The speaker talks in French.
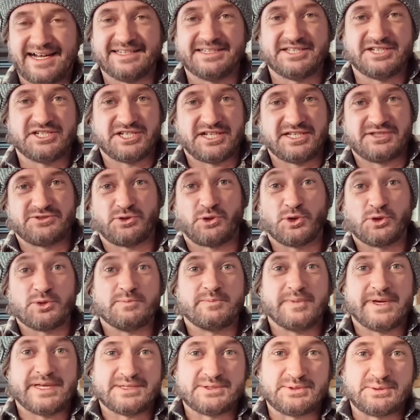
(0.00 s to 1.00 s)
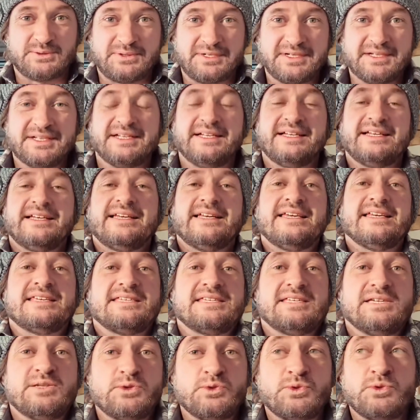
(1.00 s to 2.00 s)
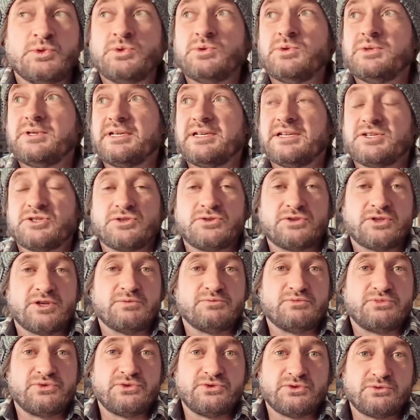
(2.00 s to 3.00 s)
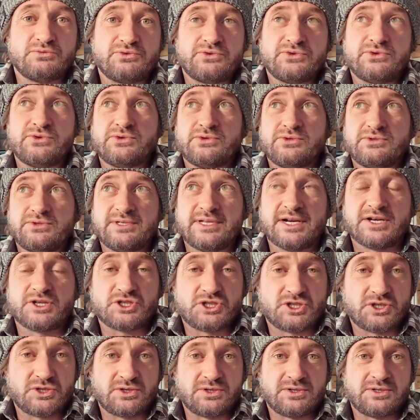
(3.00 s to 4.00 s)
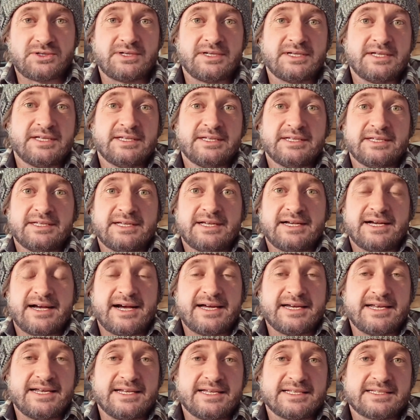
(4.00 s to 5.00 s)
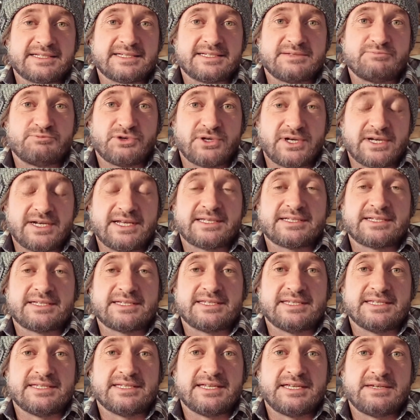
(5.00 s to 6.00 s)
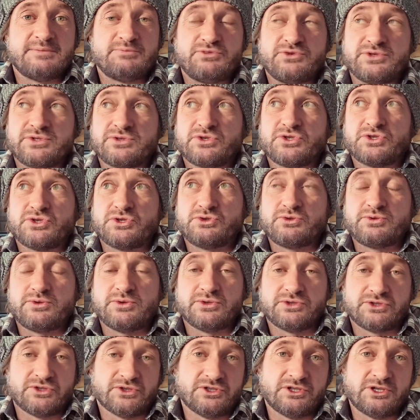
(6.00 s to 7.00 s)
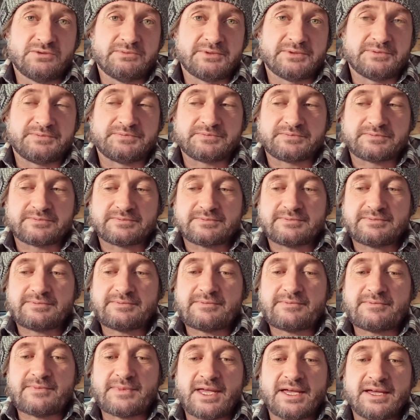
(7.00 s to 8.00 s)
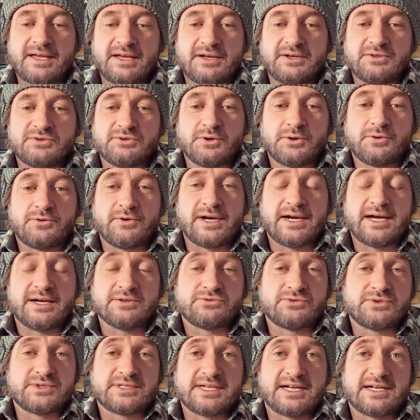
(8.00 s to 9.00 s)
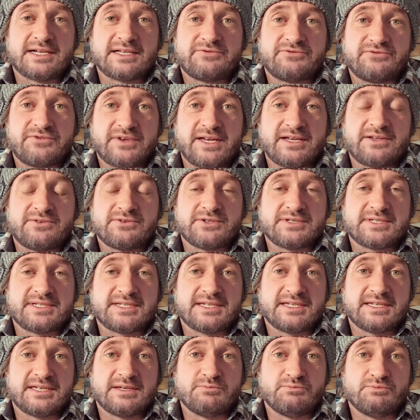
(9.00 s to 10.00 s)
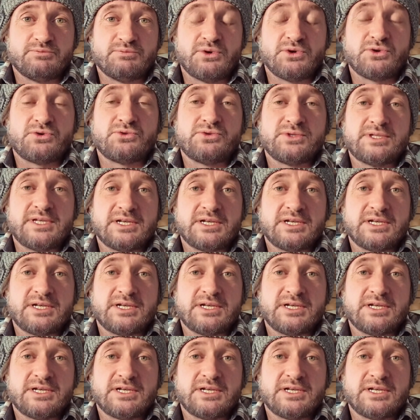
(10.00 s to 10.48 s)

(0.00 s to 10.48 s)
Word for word: a déjà trop de maisons et qui loue, et je ne donne plus non plus d'argent à l'électrice pour l'électricité puisque je suis autonome. Donc voilà, tout ça fait que c'est beaucoup